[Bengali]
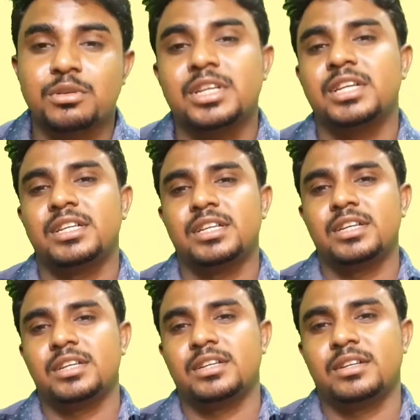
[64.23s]
কি
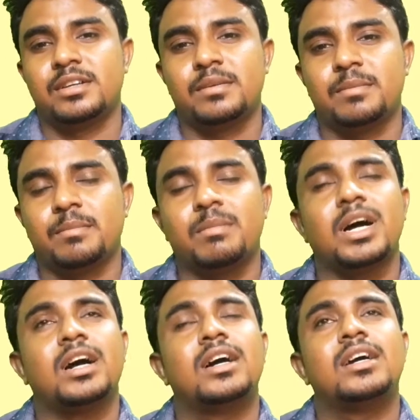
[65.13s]
বা
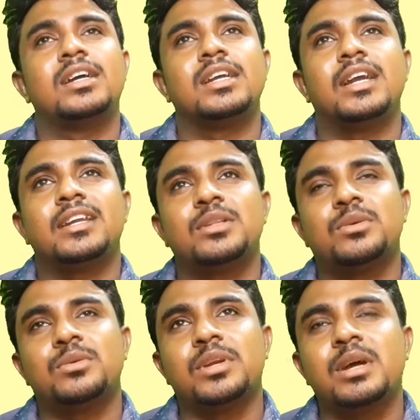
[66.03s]
এটা তো
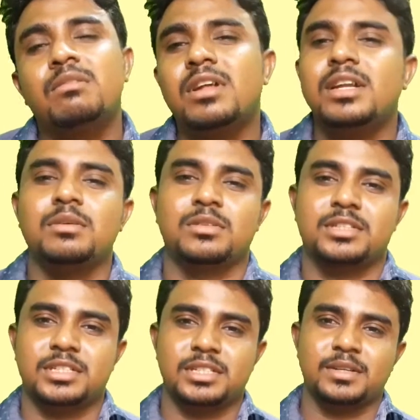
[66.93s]
রেগুলারই
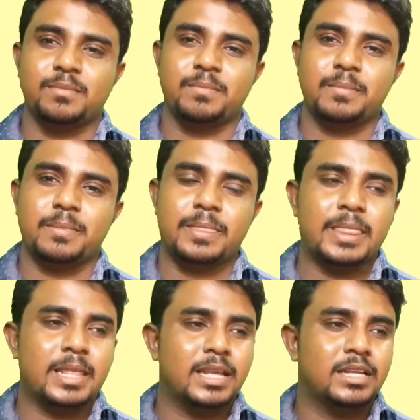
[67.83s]
হচ্ছে
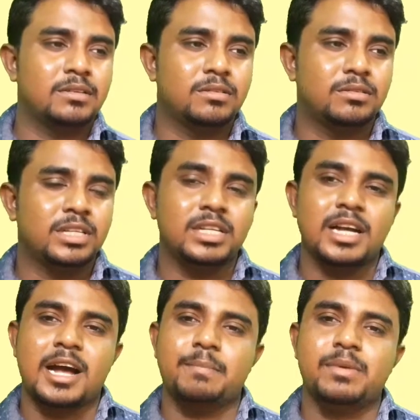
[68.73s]
ওই
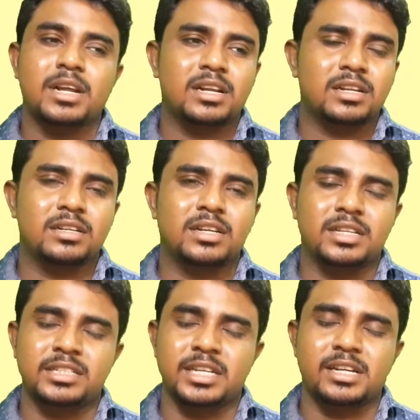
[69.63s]
আবরার নাকি
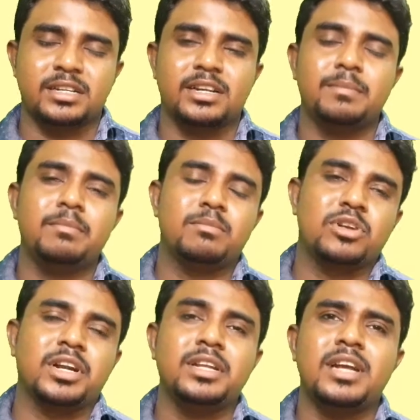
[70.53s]
ছেলেটার নাম মনে
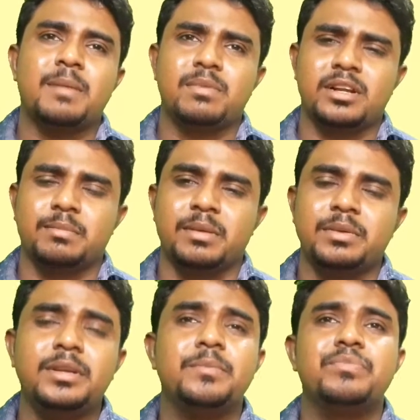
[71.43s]
নেই আবরার নেবে
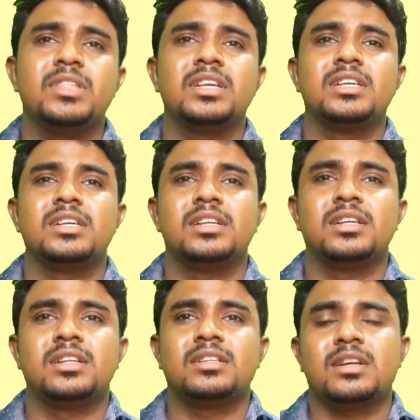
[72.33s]

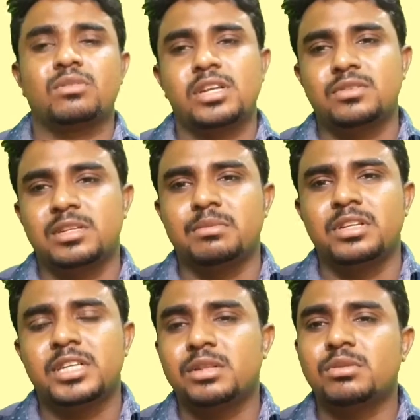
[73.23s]
তার কথা যদি বলি
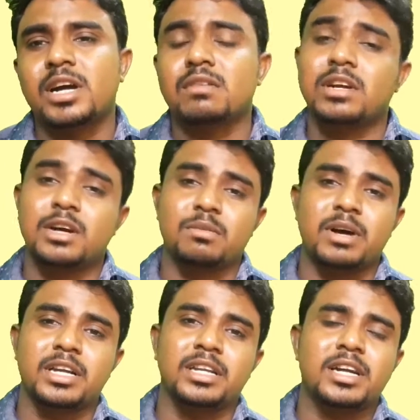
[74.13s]
সে তো কারো না কারো
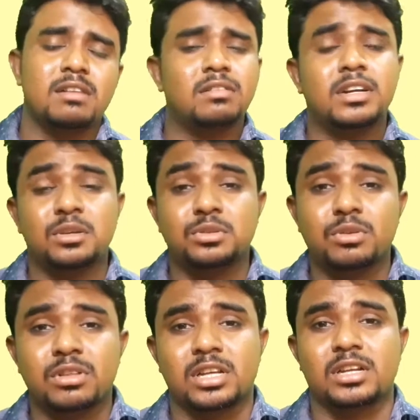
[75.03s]
ভাই কারো না কারো
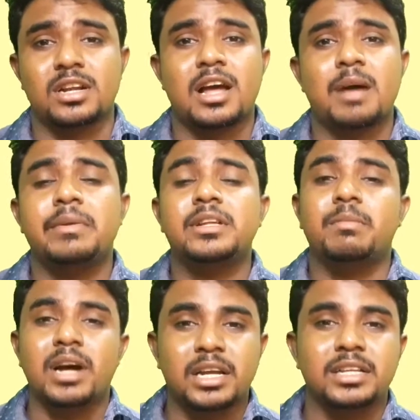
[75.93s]
সন্তান আমাদের
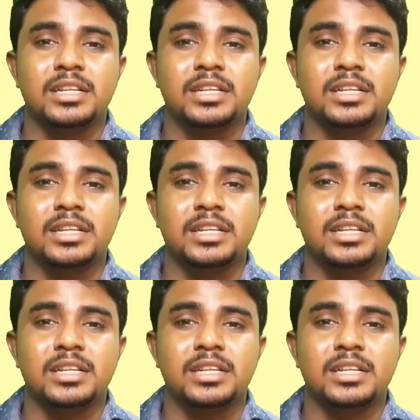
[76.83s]
ভাই